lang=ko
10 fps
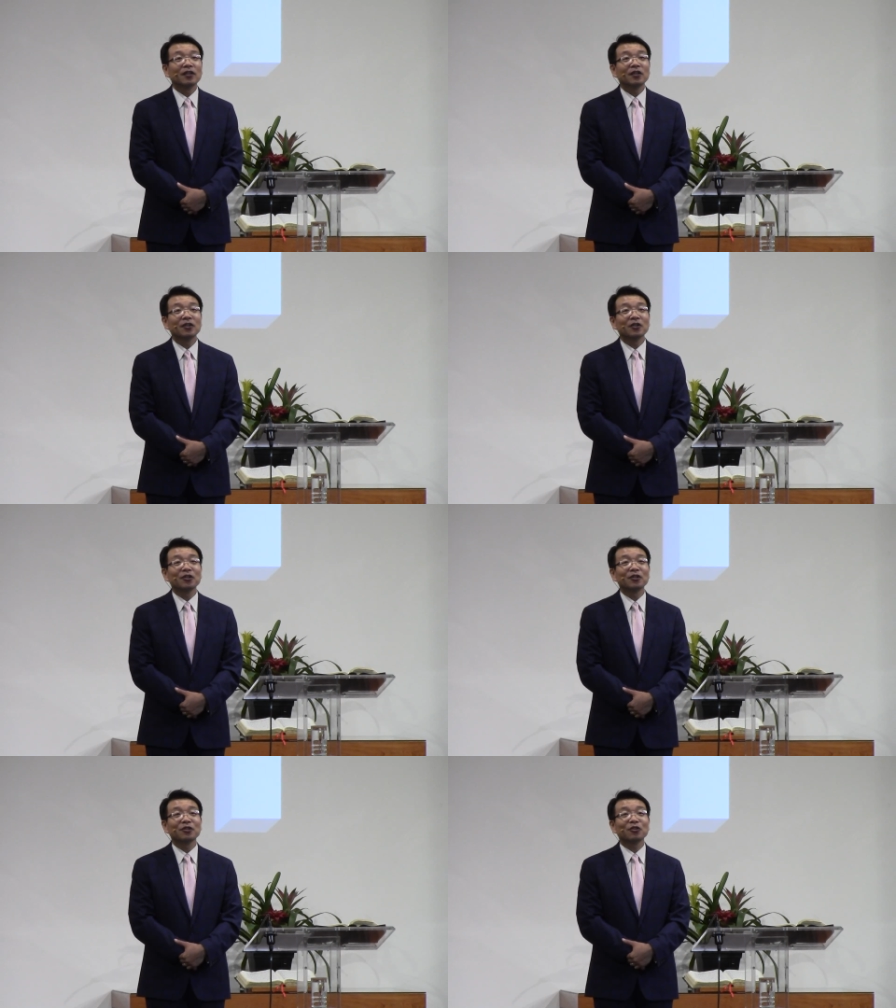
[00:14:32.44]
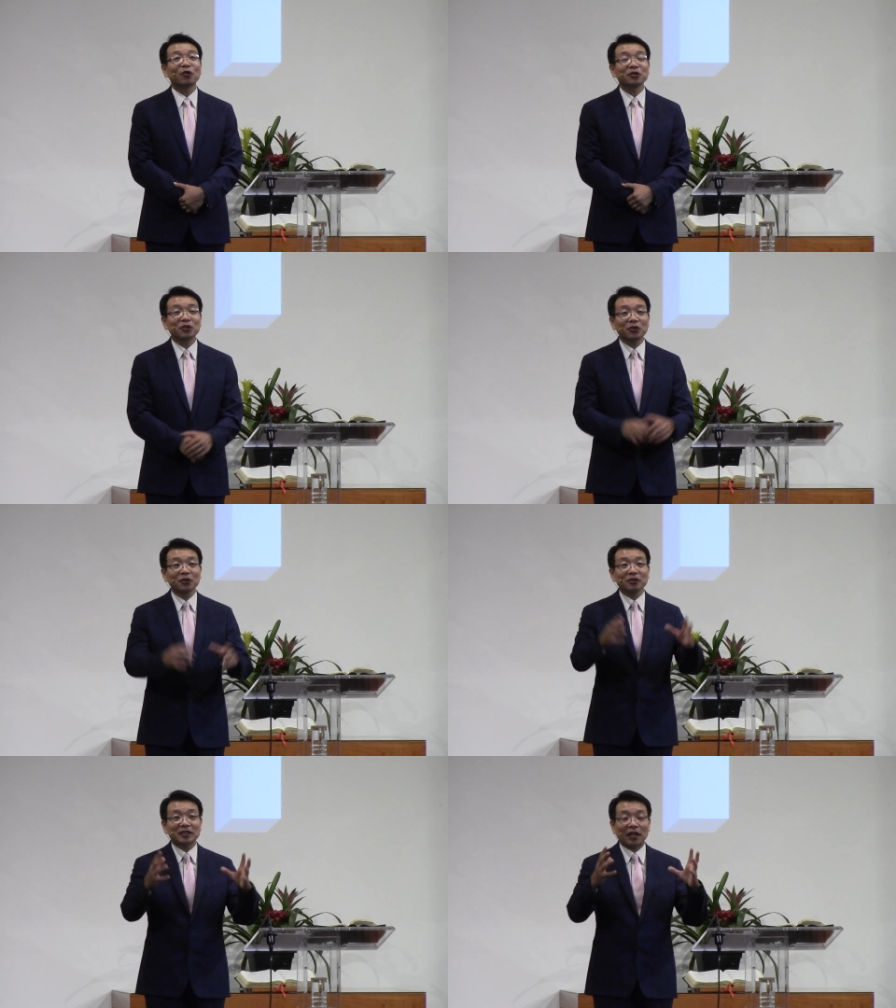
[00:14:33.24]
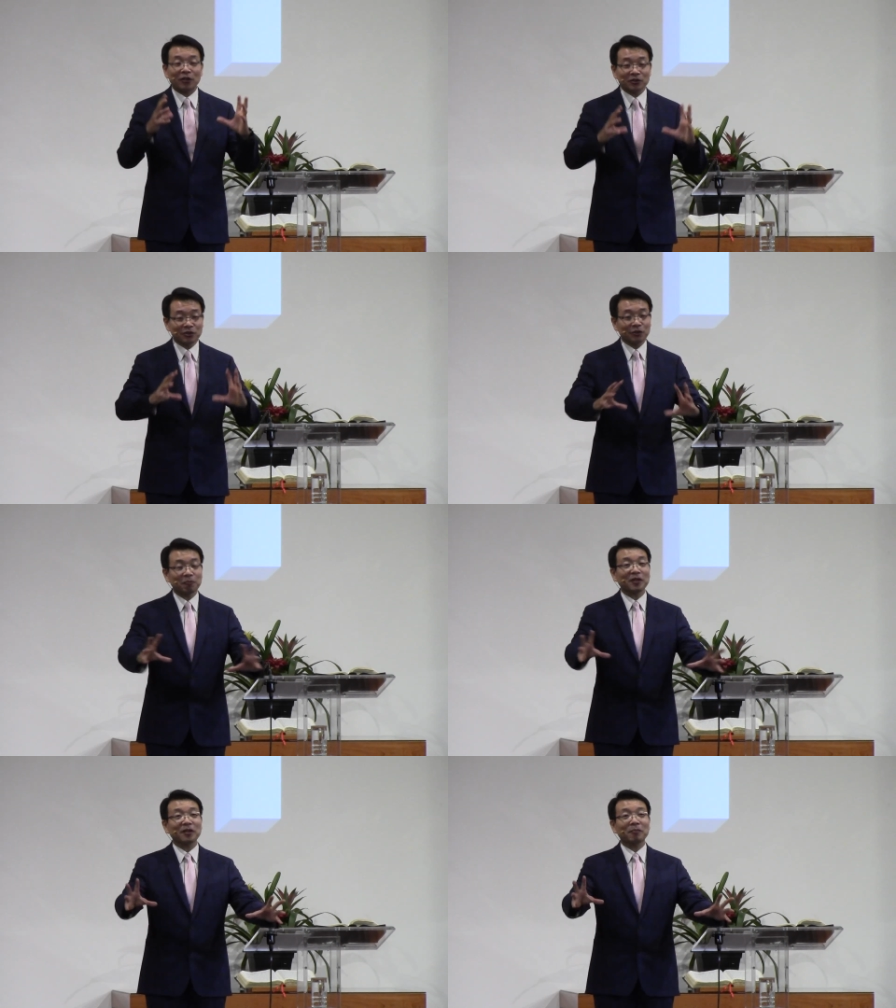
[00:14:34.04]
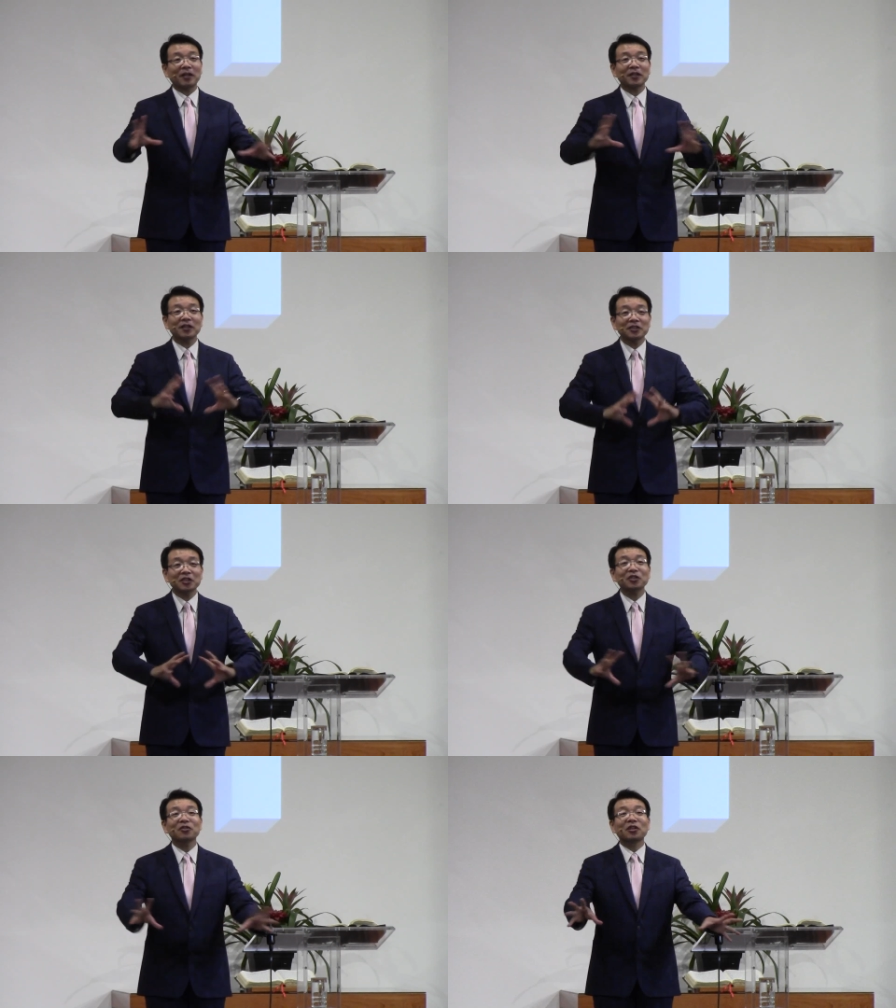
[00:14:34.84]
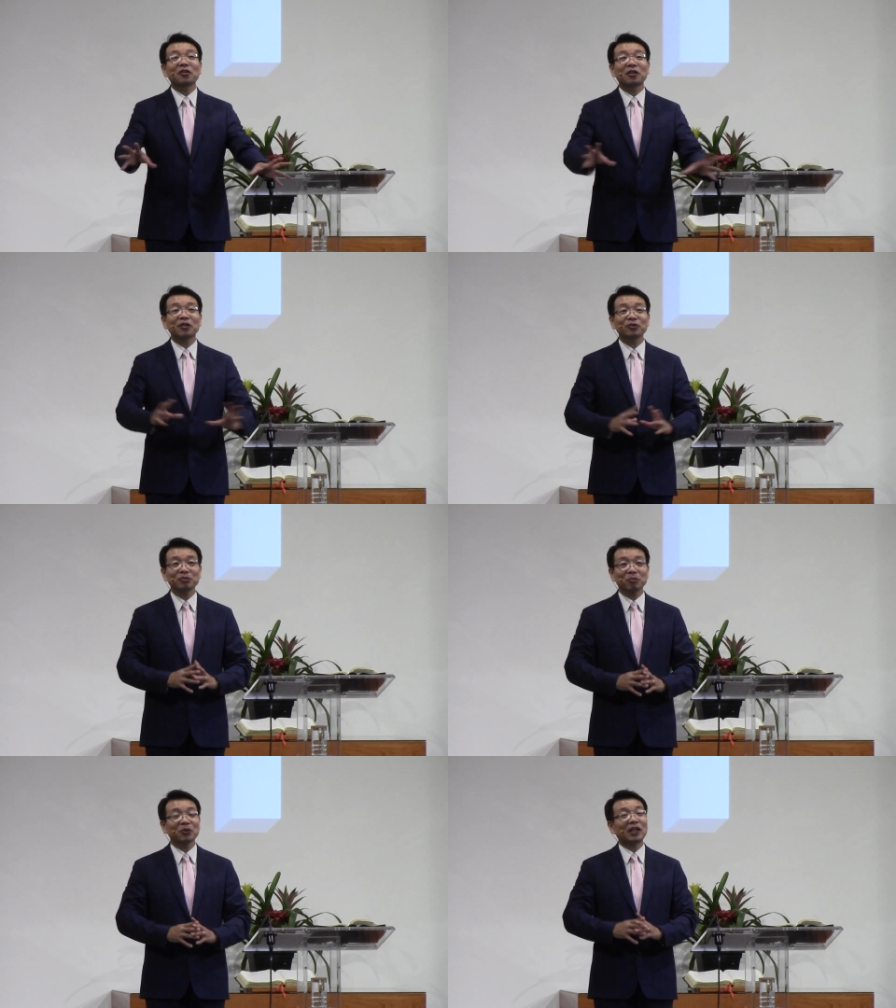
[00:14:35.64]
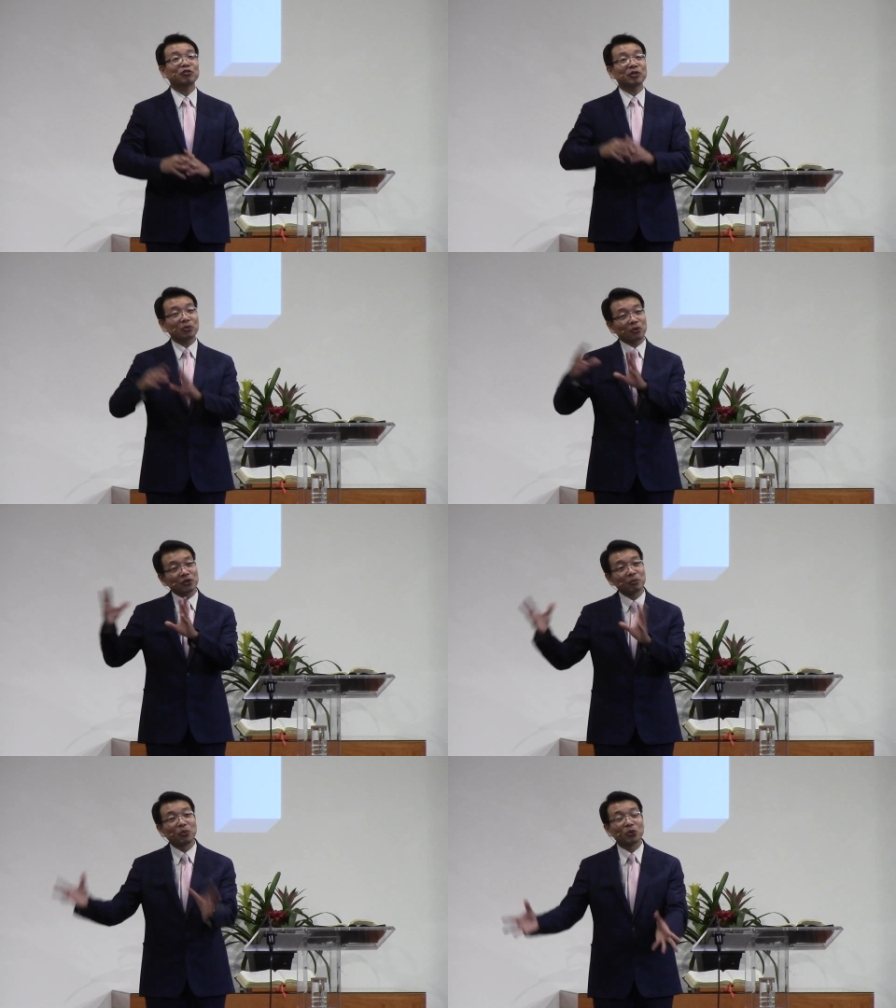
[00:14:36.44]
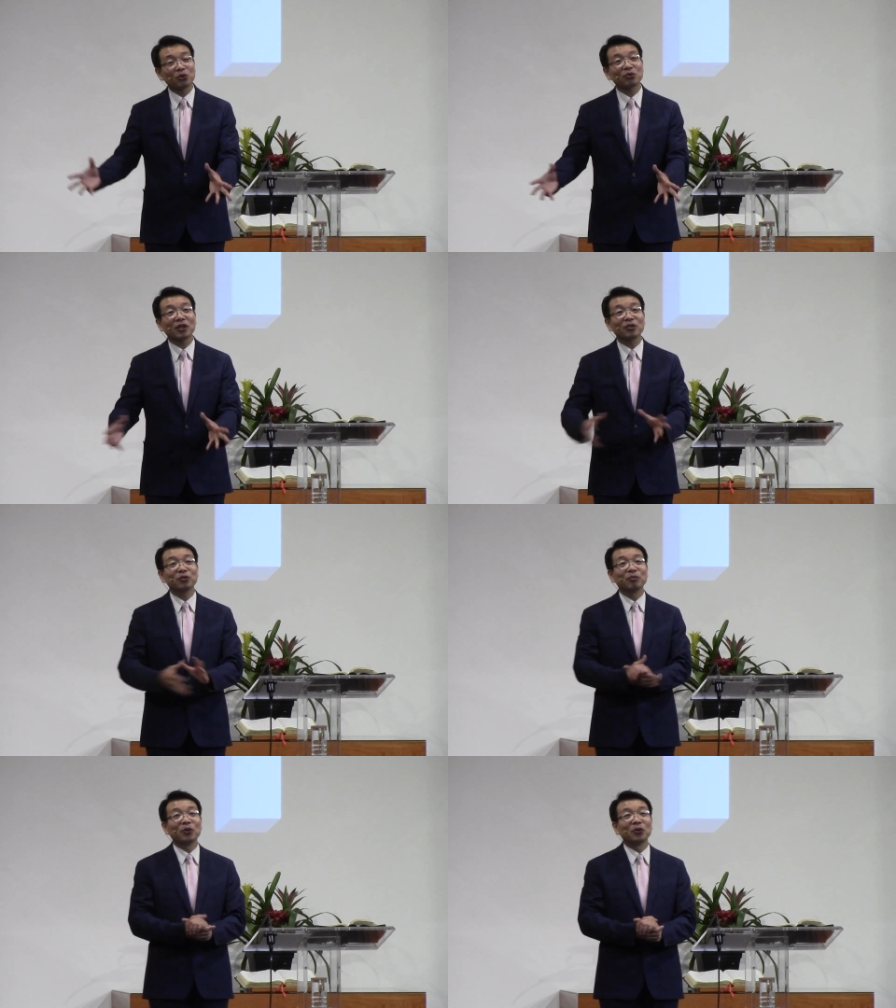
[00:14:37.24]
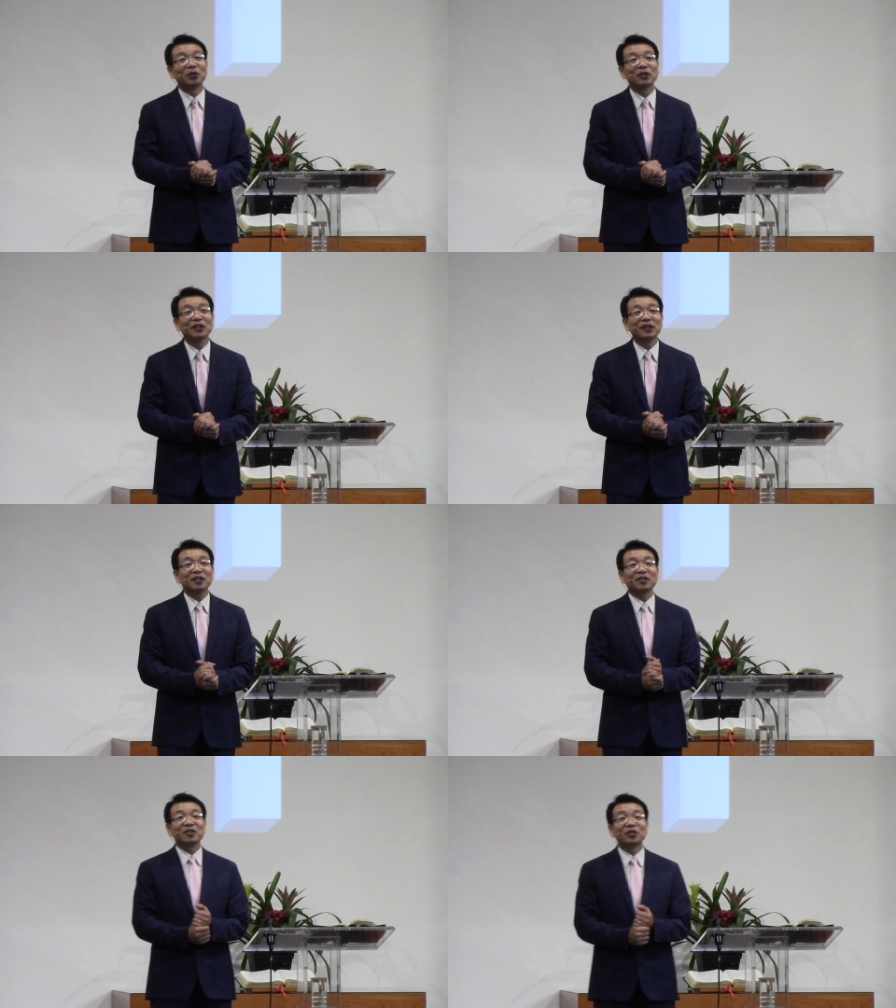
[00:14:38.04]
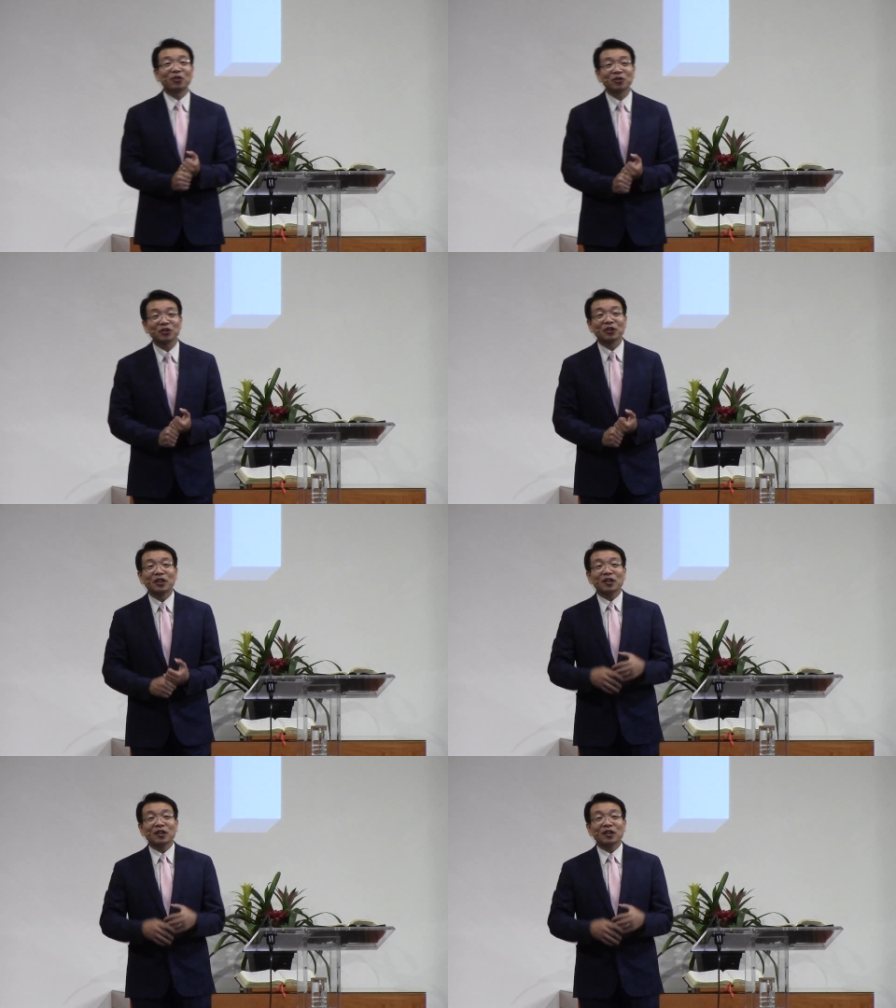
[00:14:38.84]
어, 거기서 자연스럽게 바다에 씻겨 내려가고 뭐 나중에 또 거기서 목욕도 하고 뭐 어, 그런 거죠.